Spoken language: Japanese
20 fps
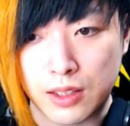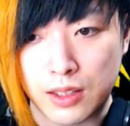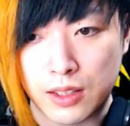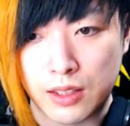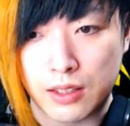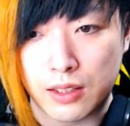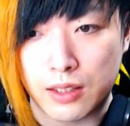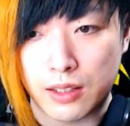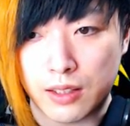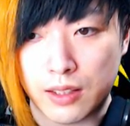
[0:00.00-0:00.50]

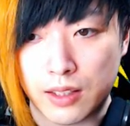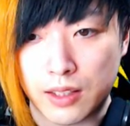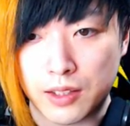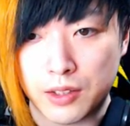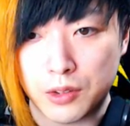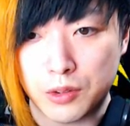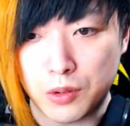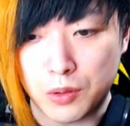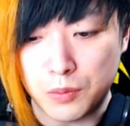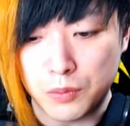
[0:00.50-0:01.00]

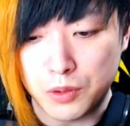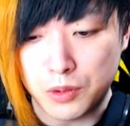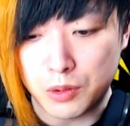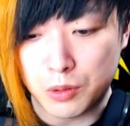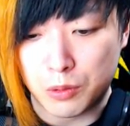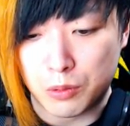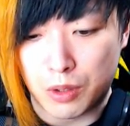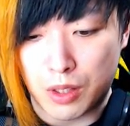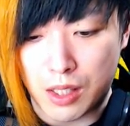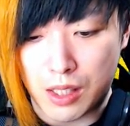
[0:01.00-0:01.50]
挑む
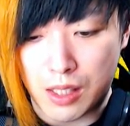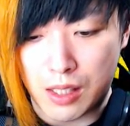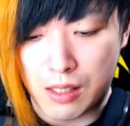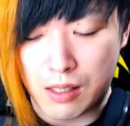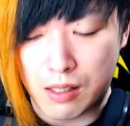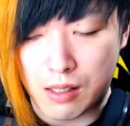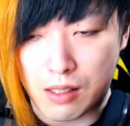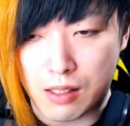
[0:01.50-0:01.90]
のは、